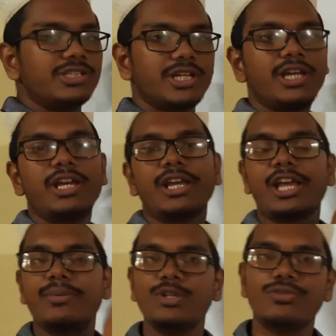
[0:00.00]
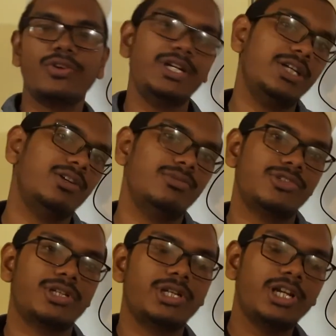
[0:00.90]
যে গ্যামিটোফাইটিক
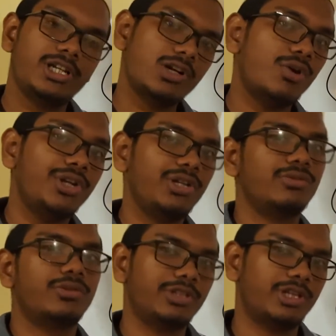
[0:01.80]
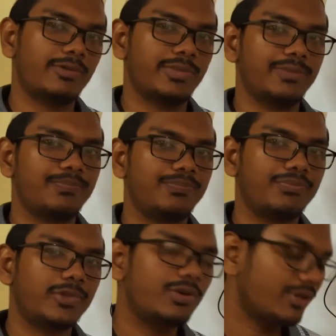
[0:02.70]
অবস্থাটা এটা কন্টিনিউ হতে থাকবে
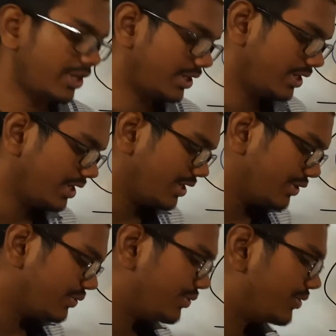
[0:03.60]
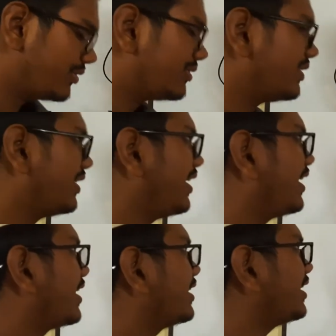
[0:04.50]
ওকে তো
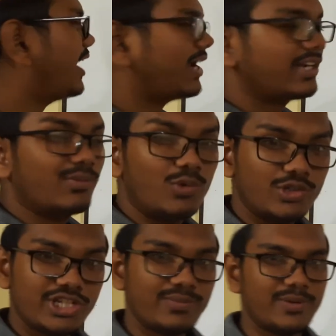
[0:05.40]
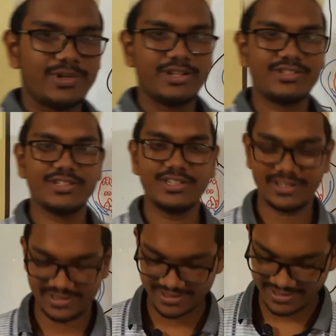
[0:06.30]
এখানে একটা মজার ব্যাপার আছে
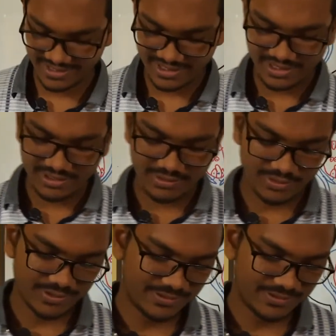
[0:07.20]
হ্যাঁ তো